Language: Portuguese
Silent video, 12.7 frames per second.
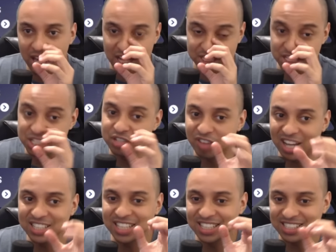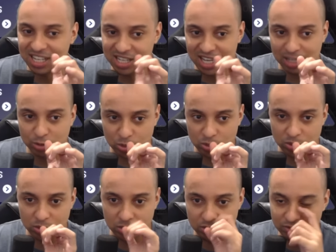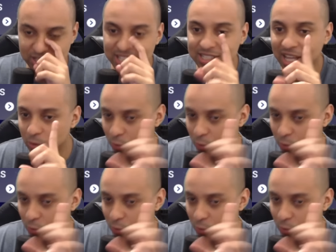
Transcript: a gente vai tentar ganhar tudo tentar não,